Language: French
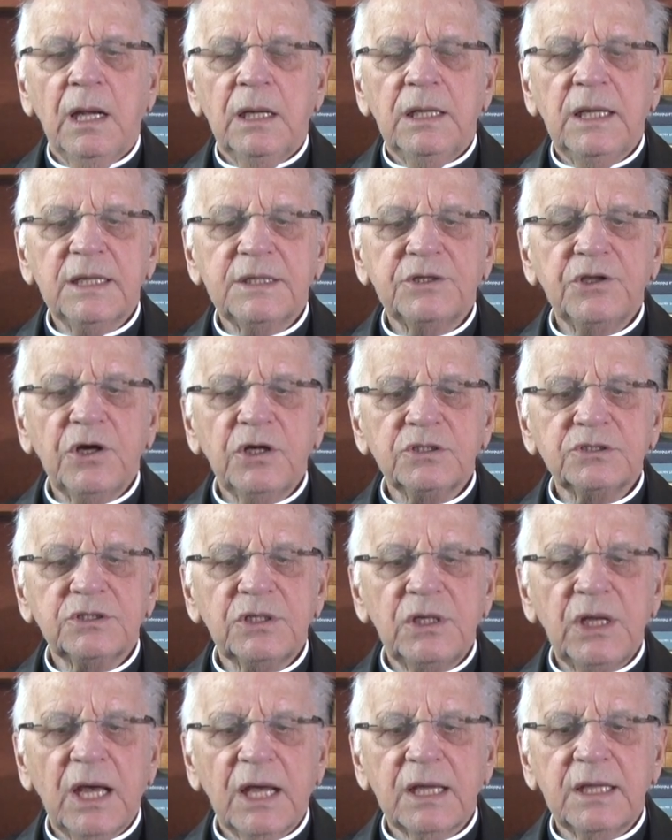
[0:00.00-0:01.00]
L'éthos
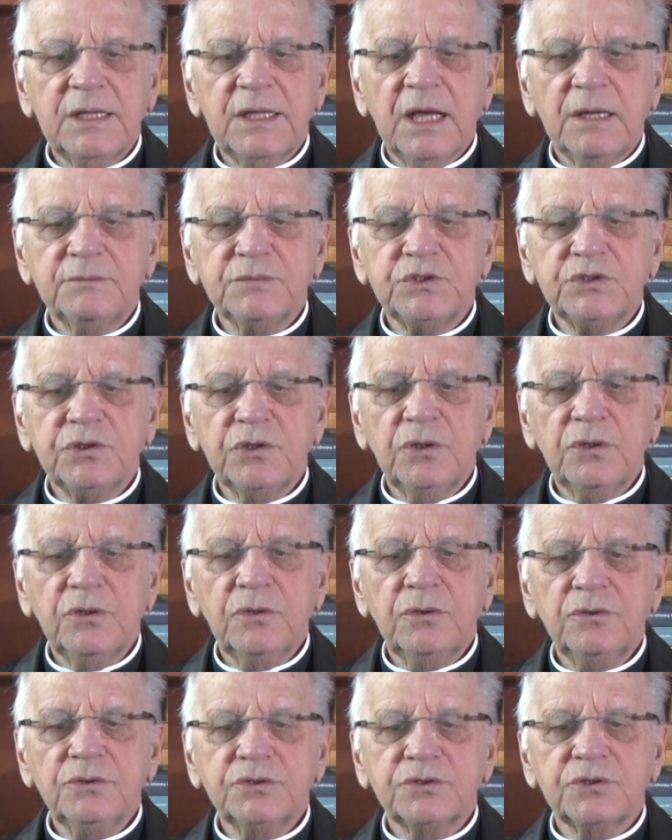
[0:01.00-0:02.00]
de la
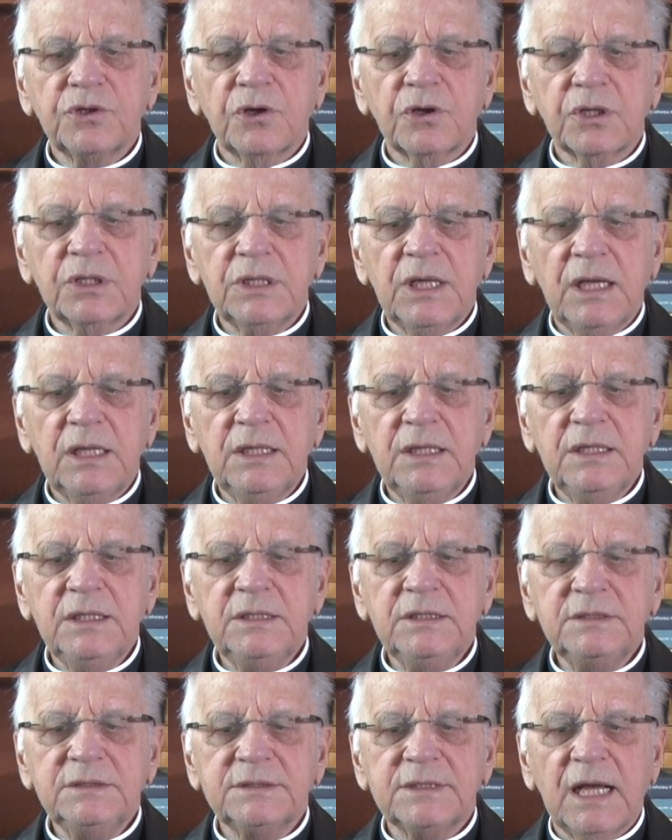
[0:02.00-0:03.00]
rédemption se
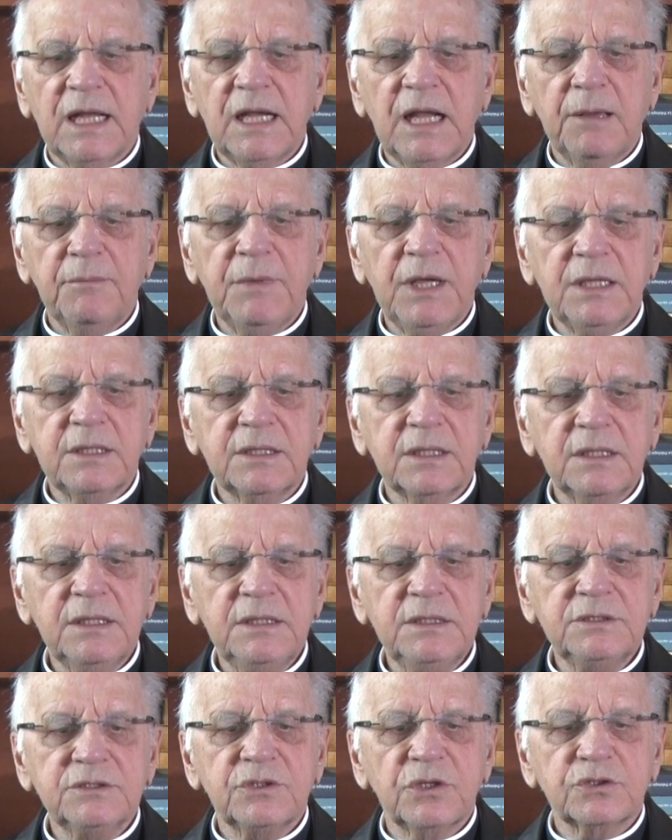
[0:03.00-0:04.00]
réalise dans la
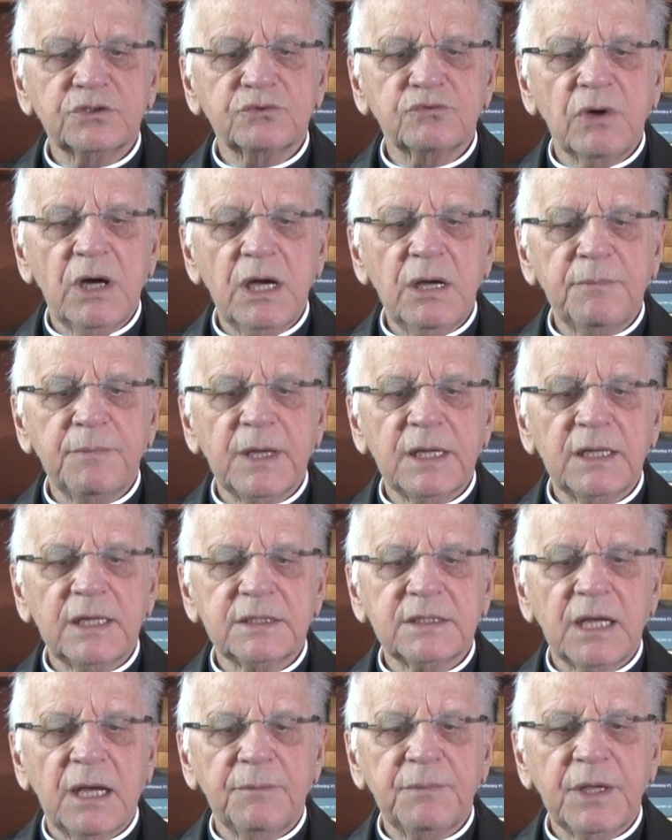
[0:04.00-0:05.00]
maîtrise de soi par
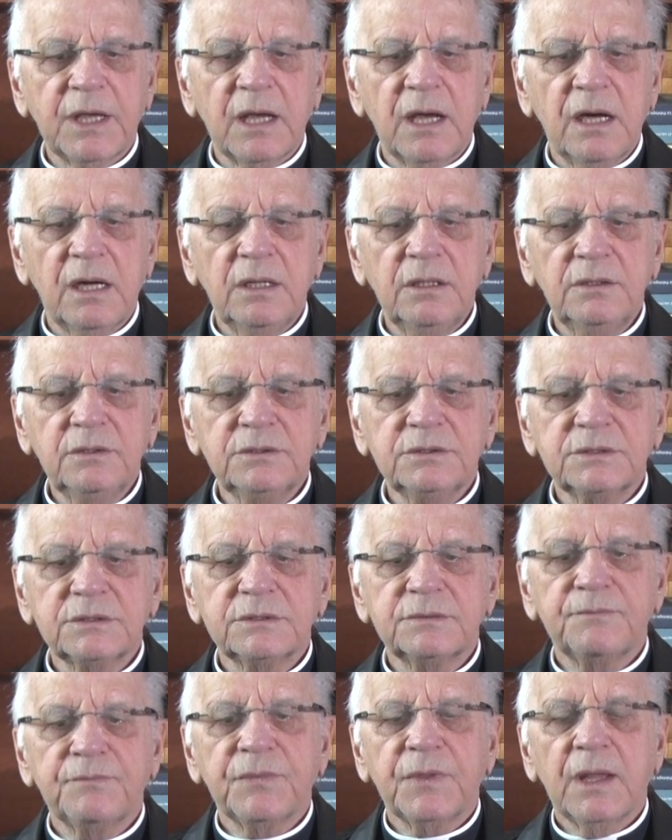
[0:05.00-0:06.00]
la
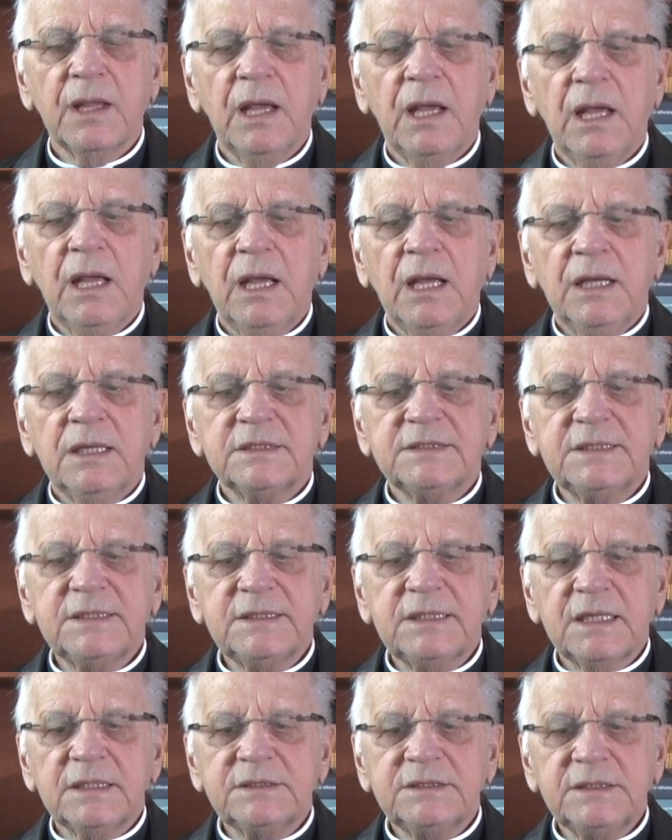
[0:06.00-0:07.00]
tempérance,
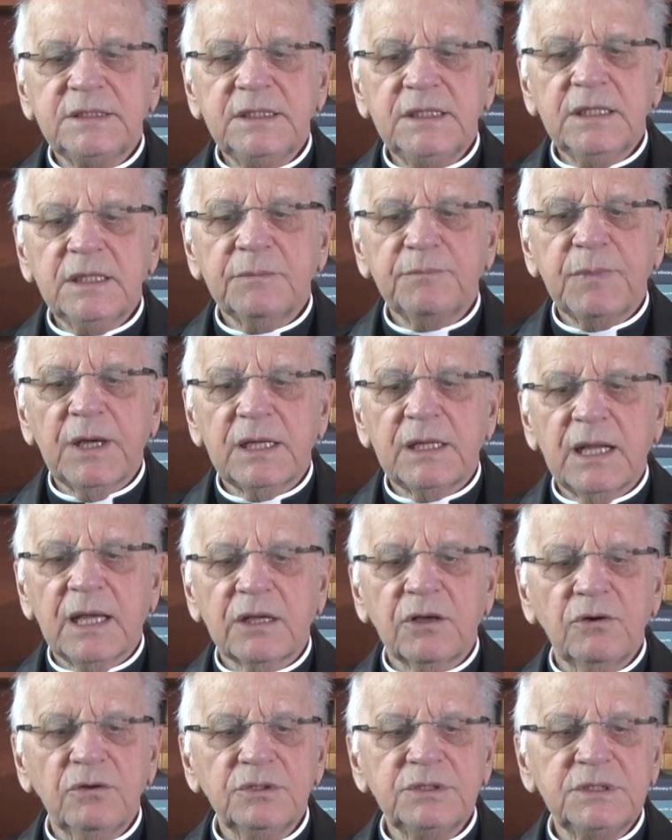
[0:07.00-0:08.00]
c'est-à-dire par la
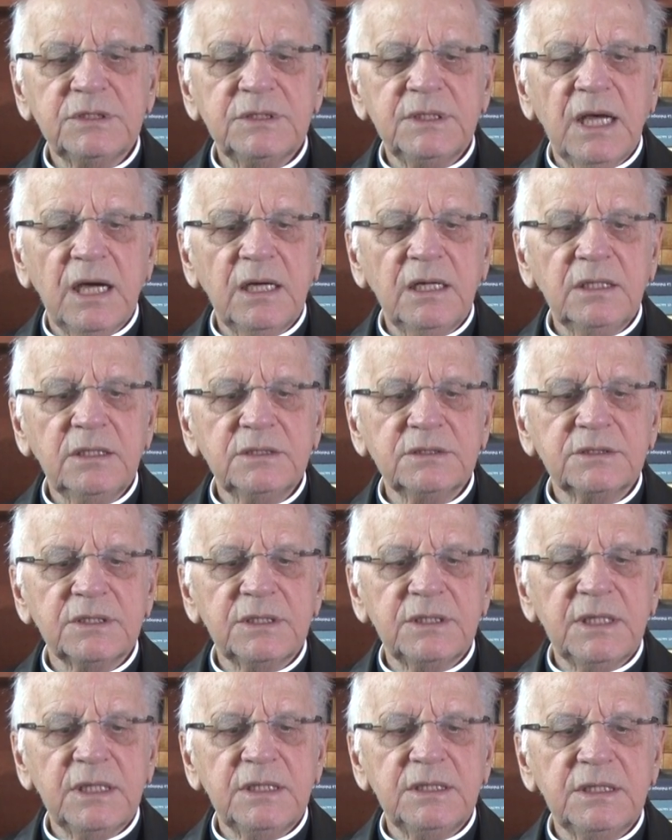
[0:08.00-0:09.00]
continence
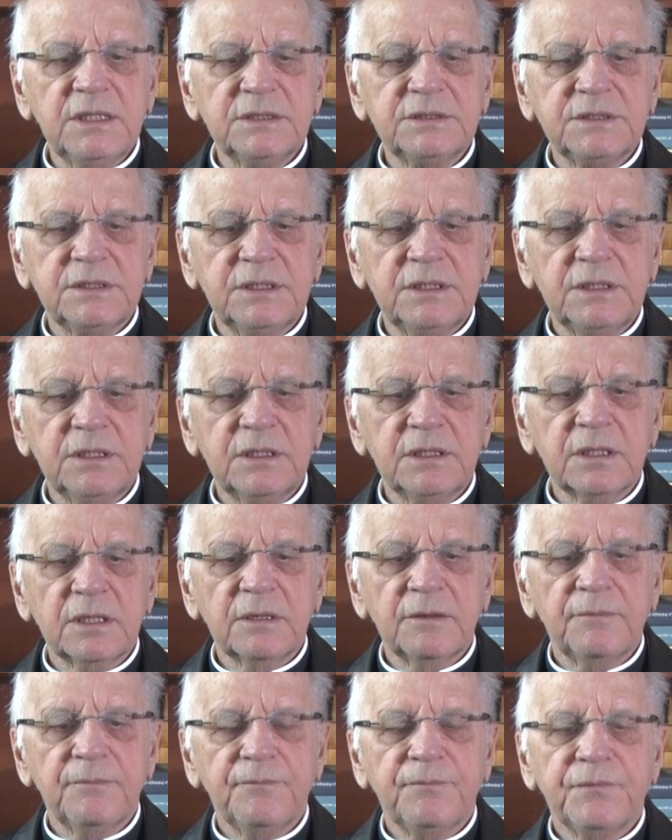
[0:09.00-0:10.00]
des
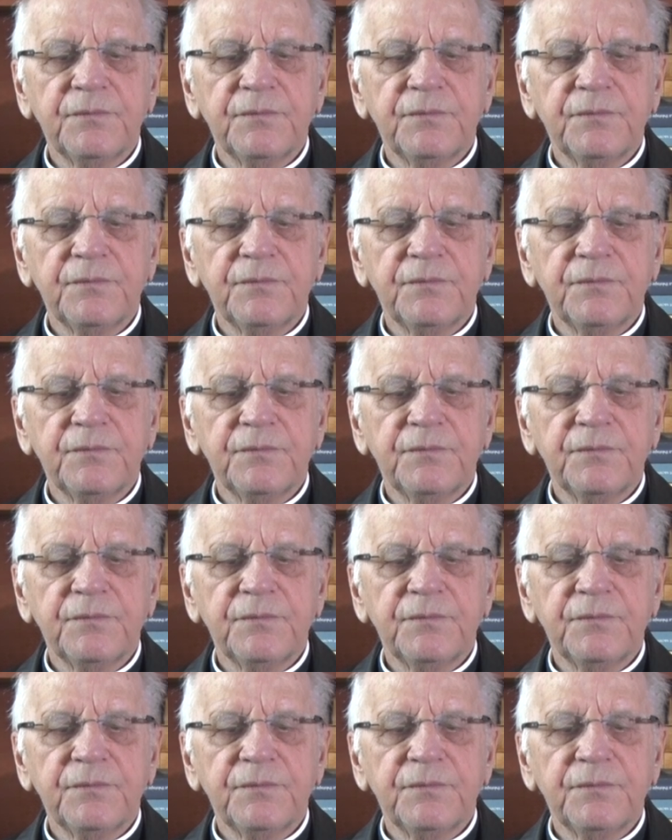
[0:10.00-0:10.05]
désirs.